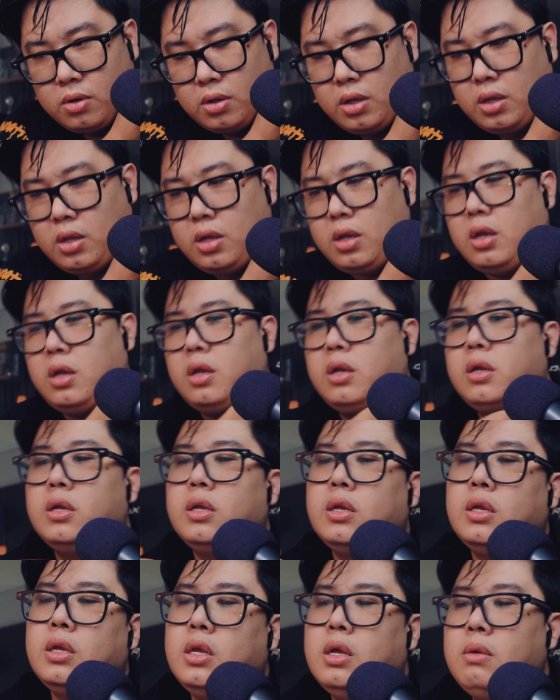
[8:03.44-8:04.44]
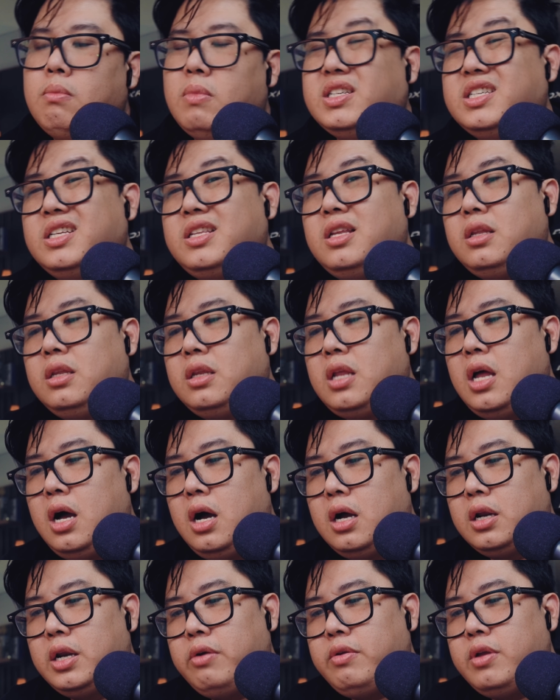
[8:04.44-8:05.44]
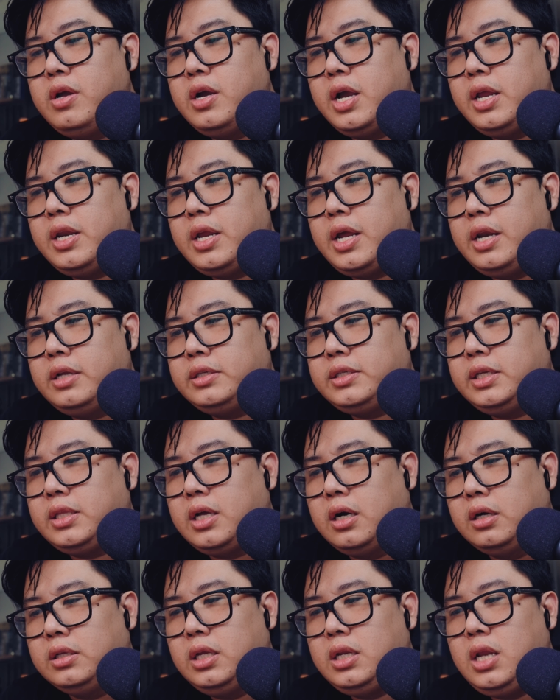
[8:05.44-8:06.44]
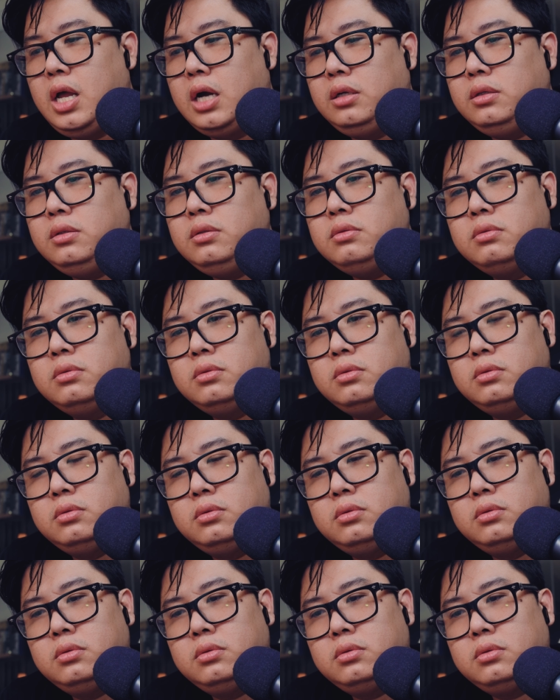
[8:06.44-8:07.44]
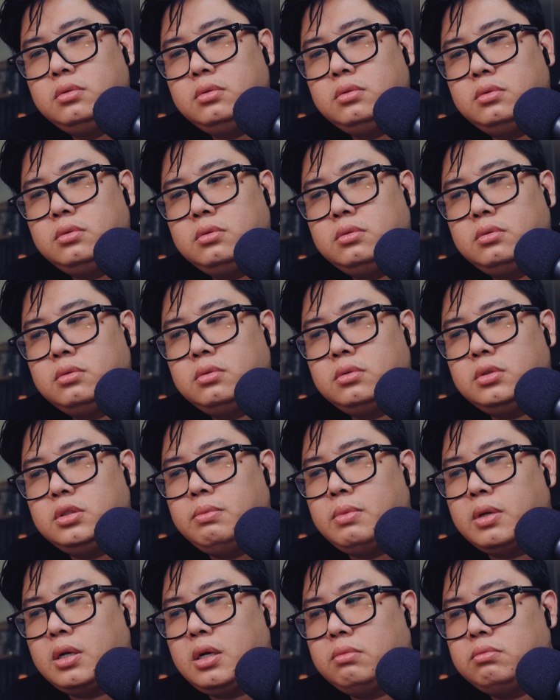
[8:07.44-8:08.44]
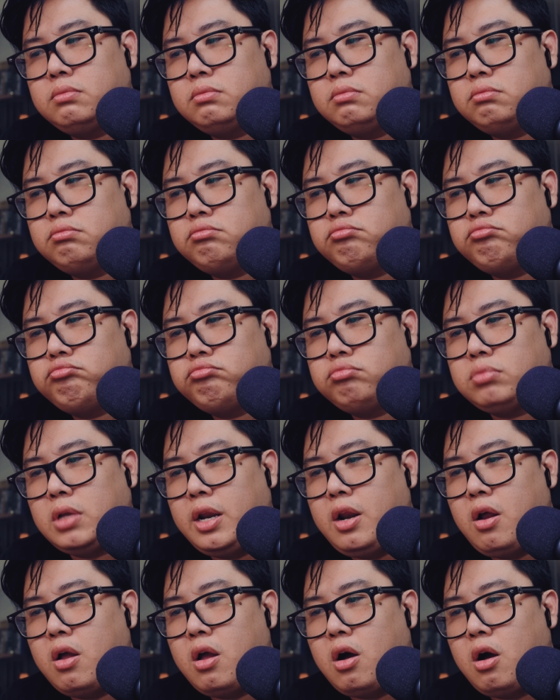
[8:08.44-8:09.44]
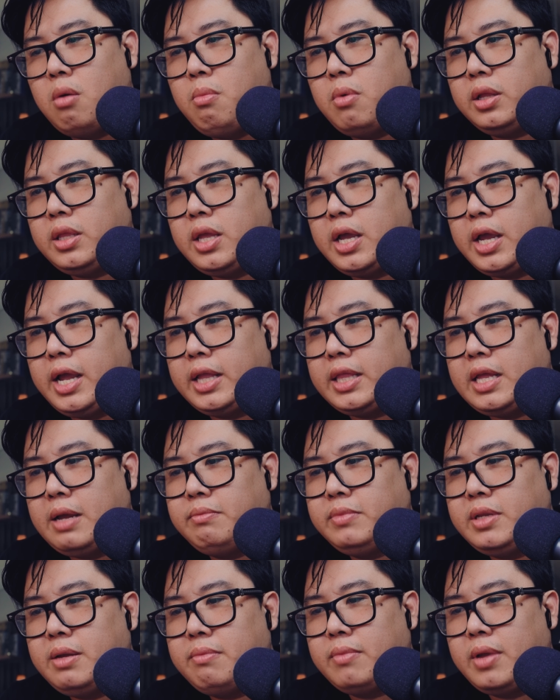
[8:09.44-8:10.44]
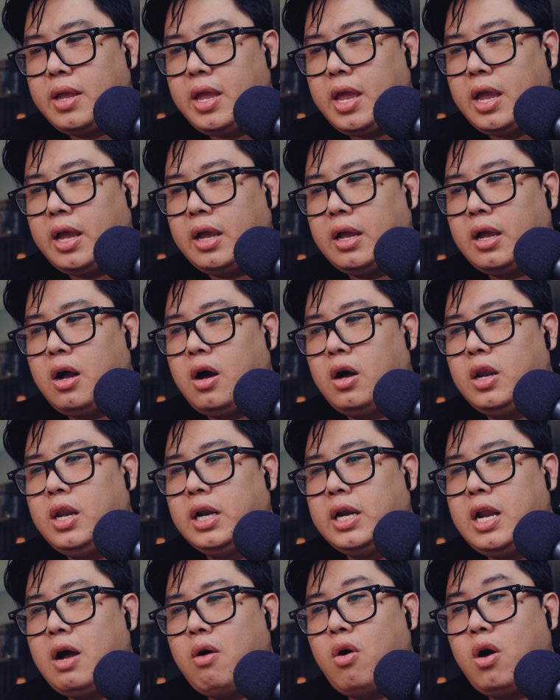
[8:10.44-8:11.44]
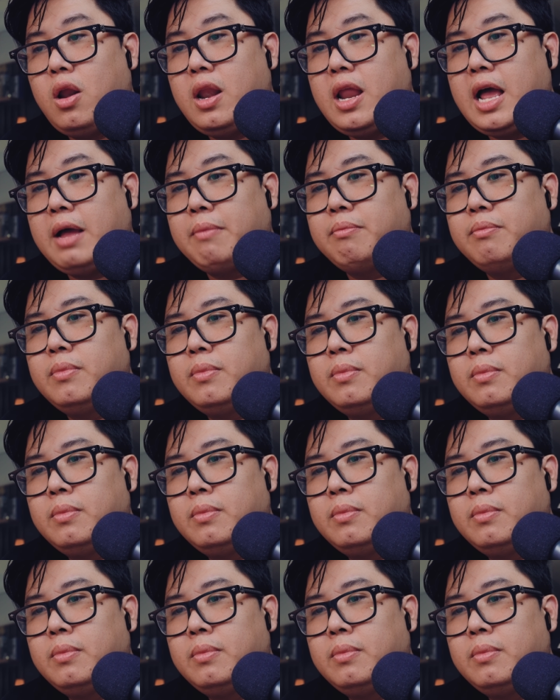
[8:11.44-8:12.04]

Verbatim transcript: À, mình sẽ thích hơn nếu như cái này nó sẽ tự thích ứng. Nhưng mà không thể đòi hỏi một cái tai nghe tám trăm ngàn họ lần đầu họ làm.